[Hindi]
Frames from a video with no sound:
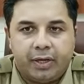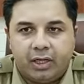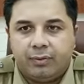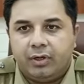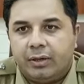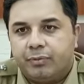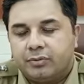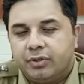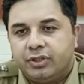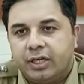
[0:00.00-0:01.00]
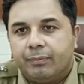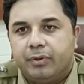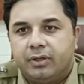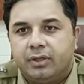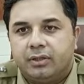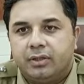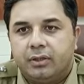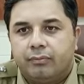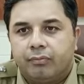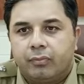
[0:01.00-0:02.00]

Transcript: पहले भी आपस में शराब पीते थे